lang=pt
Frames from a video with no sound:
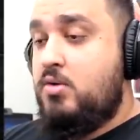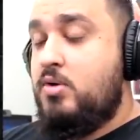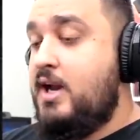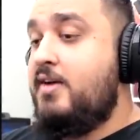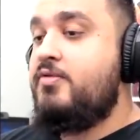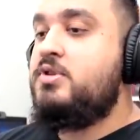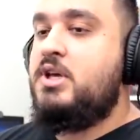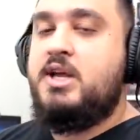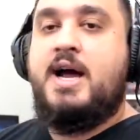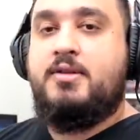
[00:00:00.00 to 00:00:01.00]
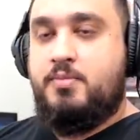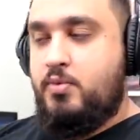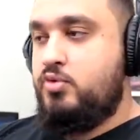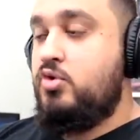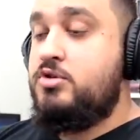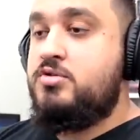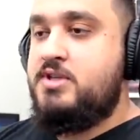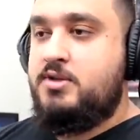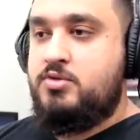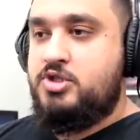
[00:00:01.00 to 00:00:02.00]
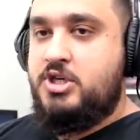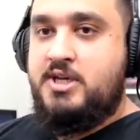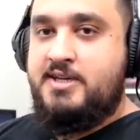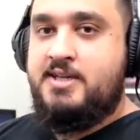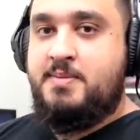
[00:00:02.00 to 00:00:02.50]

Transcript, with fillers: o gráfico integrado. 2200G,